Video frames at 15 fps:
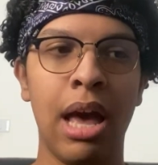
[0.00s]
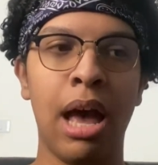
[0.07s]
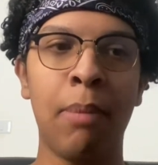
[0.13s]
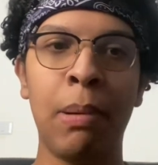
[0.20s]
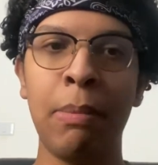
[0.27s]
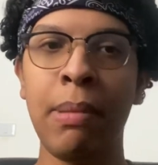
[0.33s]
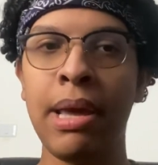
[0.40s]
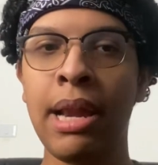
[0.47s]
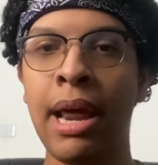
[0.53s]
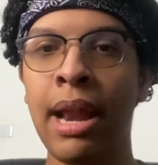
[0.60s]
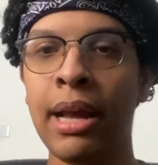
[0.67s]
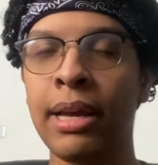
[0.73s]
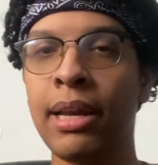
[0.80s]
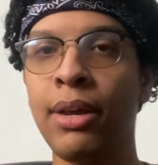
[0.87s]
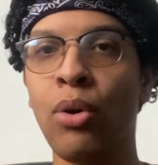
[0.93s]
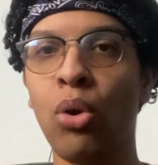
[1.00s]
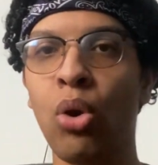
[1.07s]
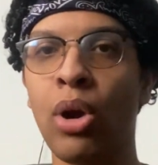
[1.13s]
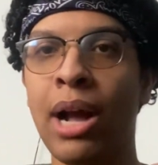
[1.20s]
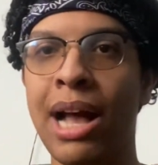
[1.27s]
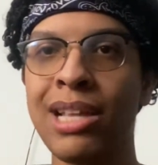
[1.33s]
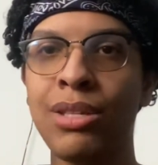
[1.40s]
A primeira era que ele
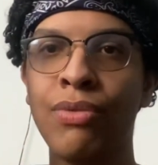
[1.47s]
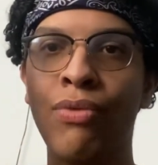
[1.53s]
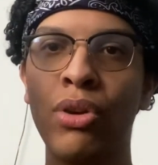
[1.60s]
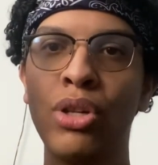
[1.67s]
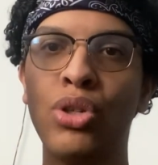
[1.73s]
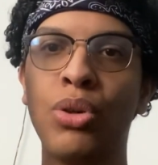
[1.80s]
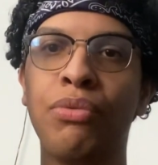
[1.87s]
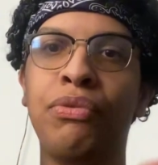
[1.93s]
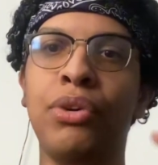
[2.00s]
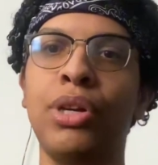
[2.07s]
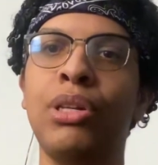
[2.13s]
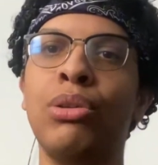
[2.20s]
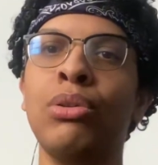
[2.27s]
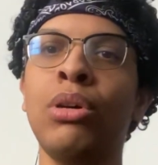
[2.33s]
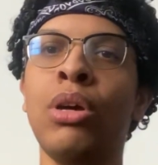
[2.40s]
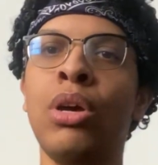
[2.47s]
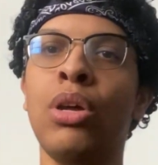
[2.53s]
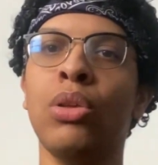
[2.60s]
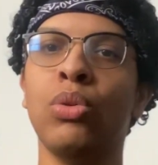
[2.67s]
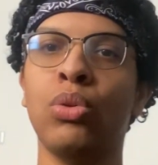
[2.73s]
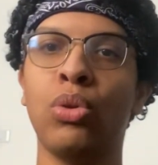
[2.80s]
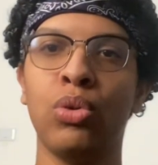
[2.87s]
colocasse o fone de ouvido
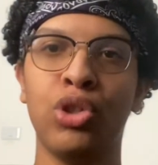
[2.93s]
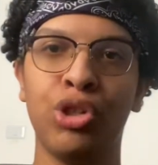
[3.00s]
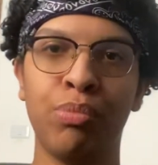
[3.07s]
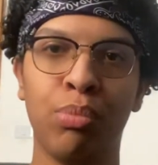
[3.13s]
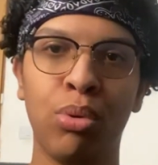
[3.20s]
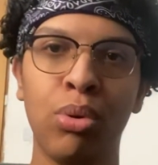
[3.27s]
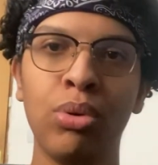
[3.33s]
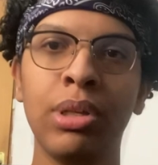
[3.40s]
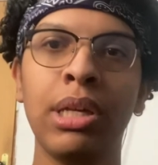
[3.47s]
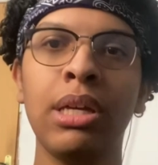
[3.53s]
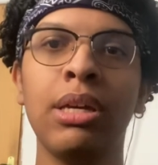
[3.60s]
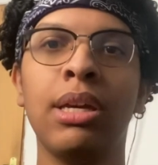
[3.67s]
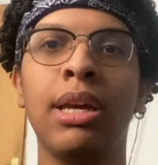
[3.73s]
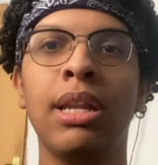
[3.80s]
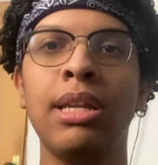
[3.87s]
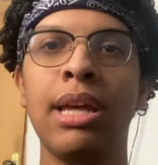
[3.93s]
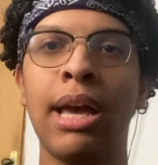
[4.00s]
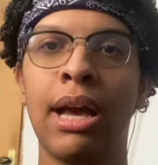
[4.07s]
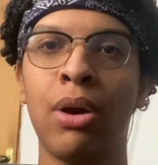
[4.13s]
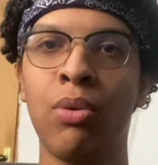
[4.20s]
no notebook, que ele, é,